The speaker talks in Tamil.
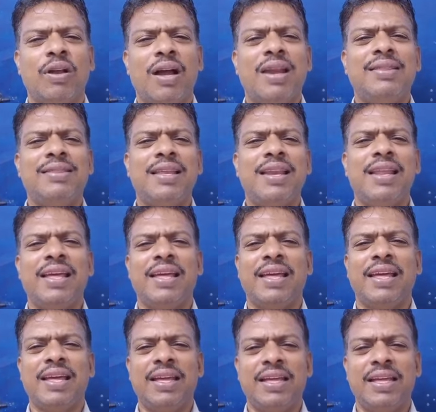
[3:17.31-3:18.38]
ஒரு காலத்துல
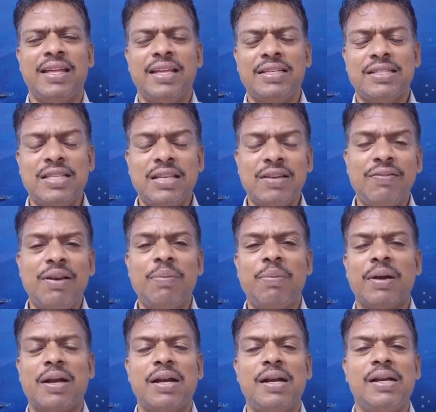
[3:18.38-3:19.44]
இஸ்ரேல்
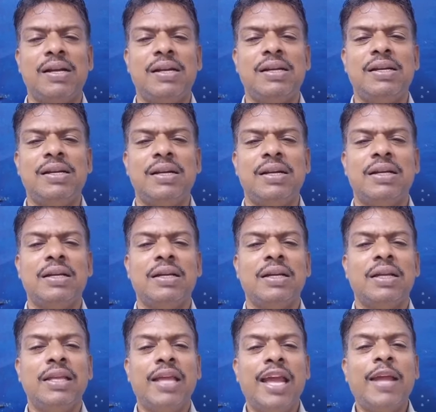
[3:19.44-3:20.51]
மக்கள்
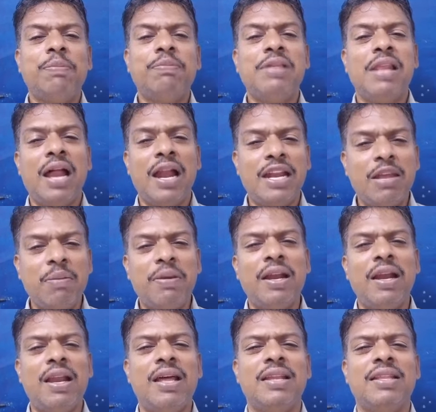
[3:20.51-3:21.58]
எகிப்தில
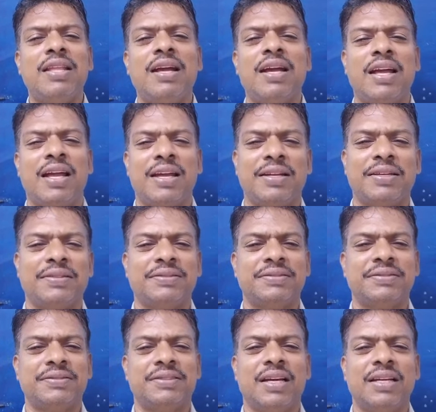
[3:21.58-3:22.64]
அடிமைகளா இருந்தாங்க
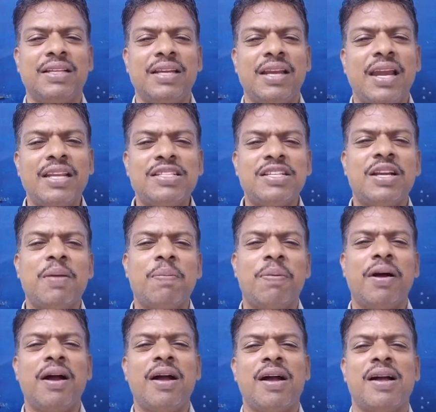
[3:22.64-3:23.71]
அதை
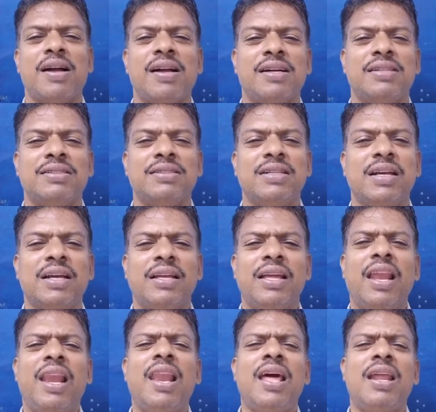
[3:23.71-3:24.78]
நினைச்சுக்கப்பா
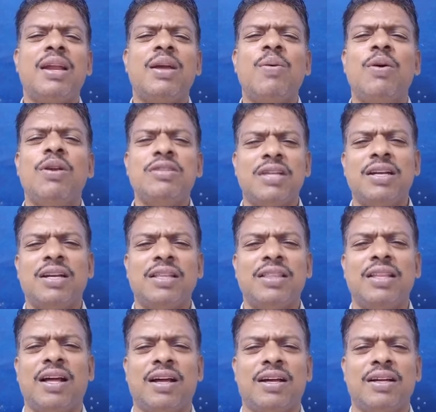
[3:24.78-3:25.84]
எல்லாருக்கும் ஒரு
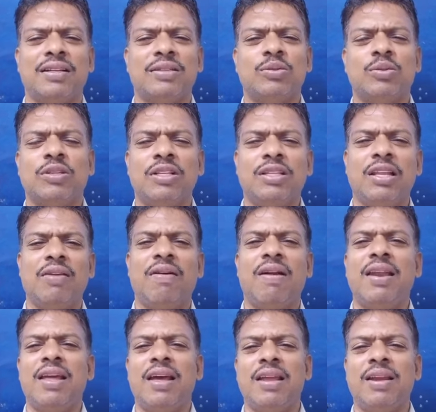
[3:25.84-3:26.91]
சட்டம் தான்
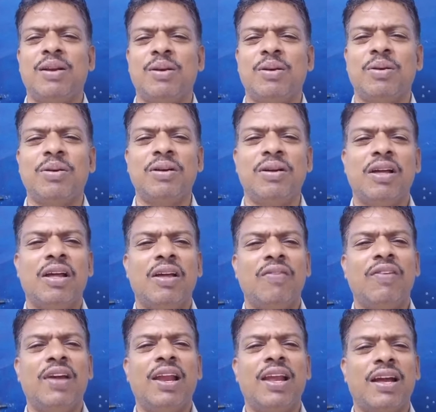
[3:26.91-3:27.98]
சுதந்திரவாளியா இருக்கட்டும்
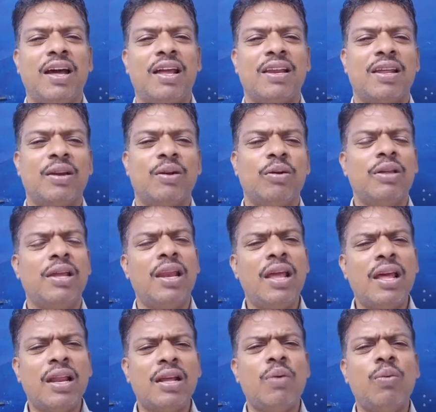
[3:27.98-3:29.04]
வேலைக்காரனா இருக்கட்டும்
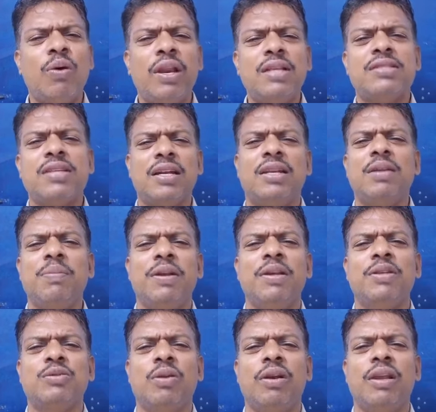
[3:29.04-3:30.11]
எல்லாருக்கும் ஒரே சட்டம்
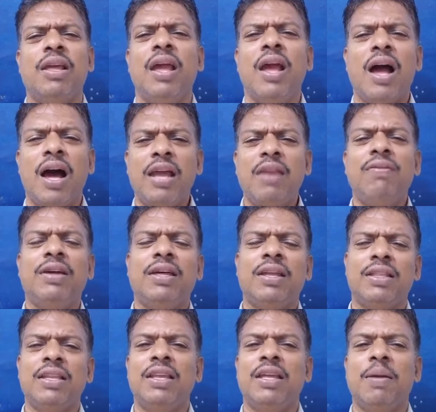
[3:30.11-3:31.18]
என்று சொல்லி
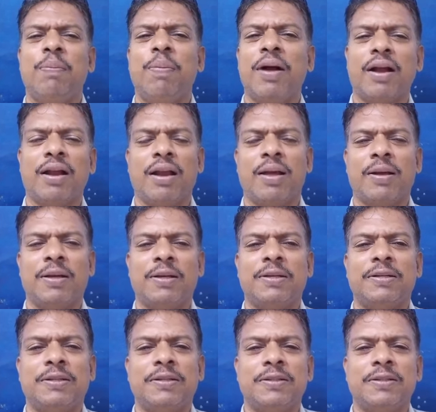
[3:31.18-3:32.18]
அறிவிக்கிறத நீங்க பார்க்கலாம்